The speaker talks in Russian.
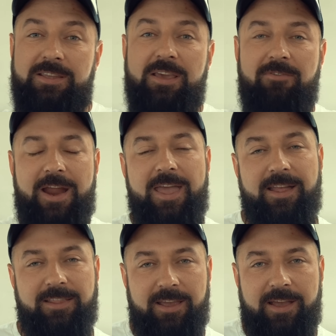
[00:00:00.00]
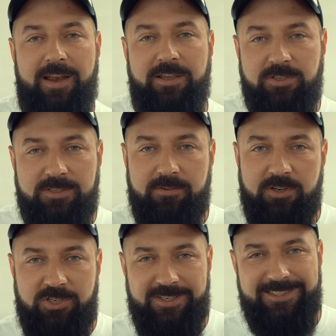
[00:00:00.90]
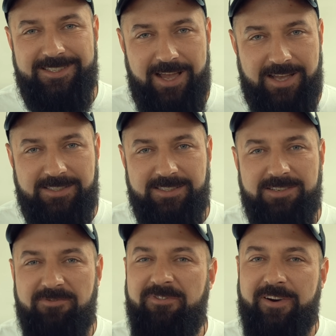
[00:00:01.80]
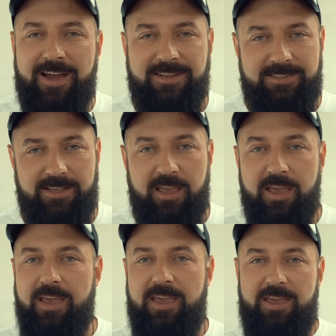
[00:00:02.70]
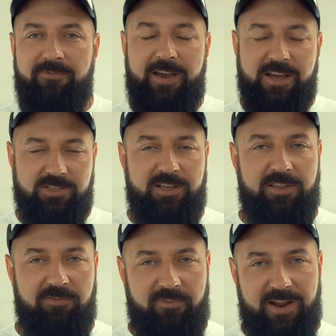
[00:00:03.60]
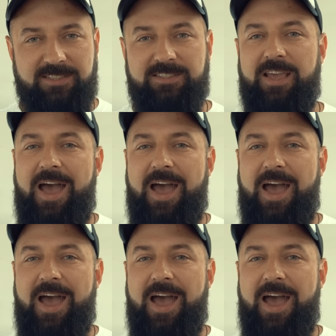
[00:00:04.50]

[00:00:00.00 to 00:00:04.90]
невероятное количество 16 фракций. И в каждой этой фракции